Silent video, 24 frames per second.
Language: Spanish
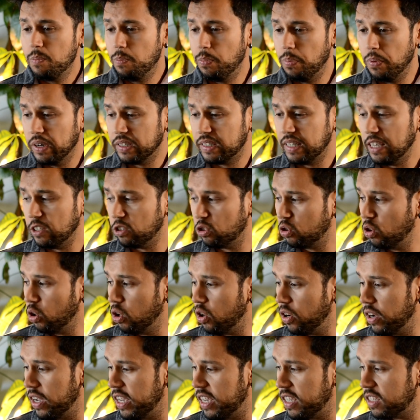Pues
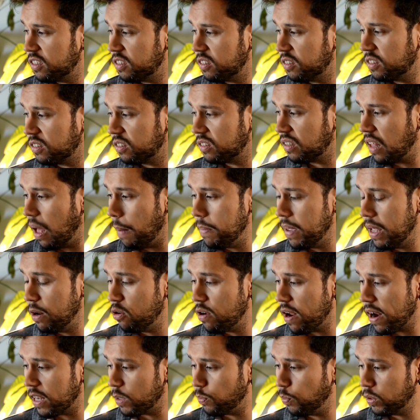esto es también
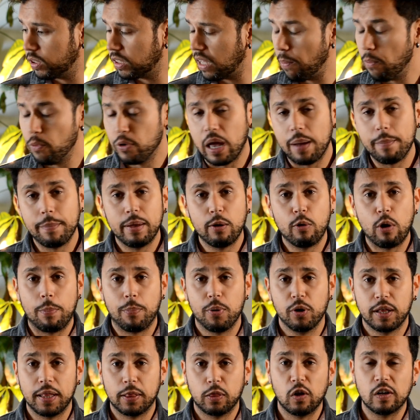una respuesta muy ambigua,
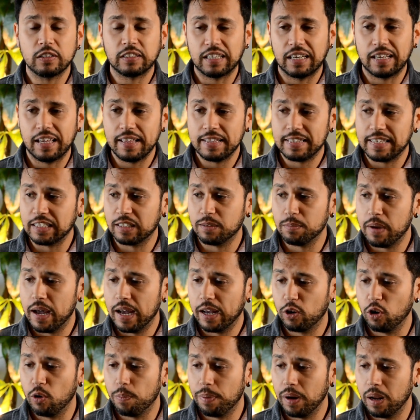porque todas las agencias
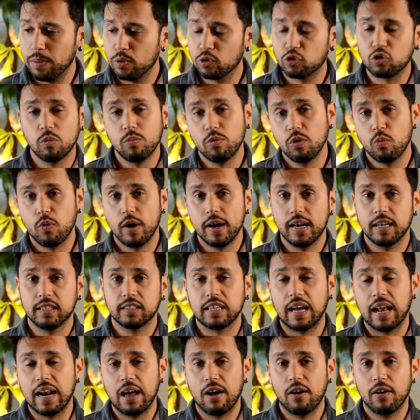macro o premium son muy buenas
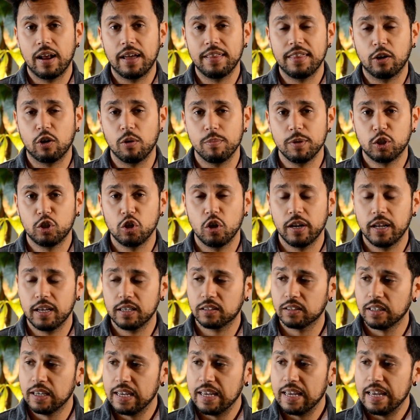a la hora de
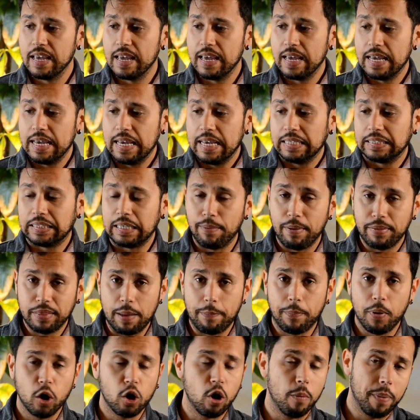comisiones. Se vende
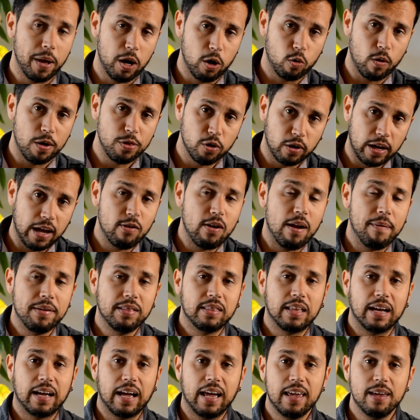poco, pero cuando cae una
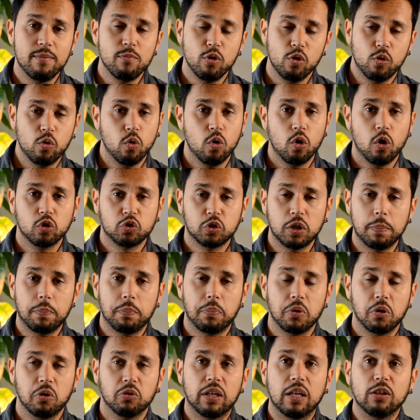venta cae muy jugosa.
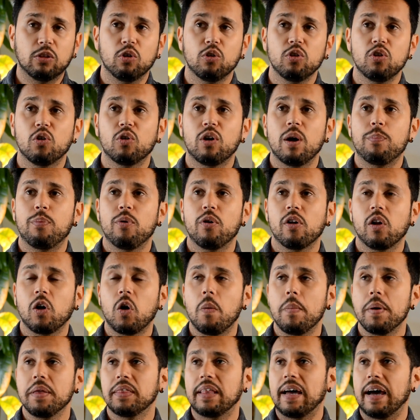Por lo tanto, ¿yo qué puedo
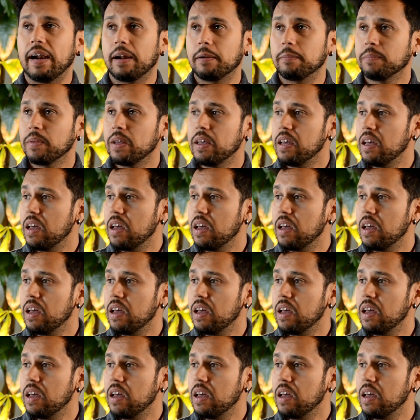recomendar?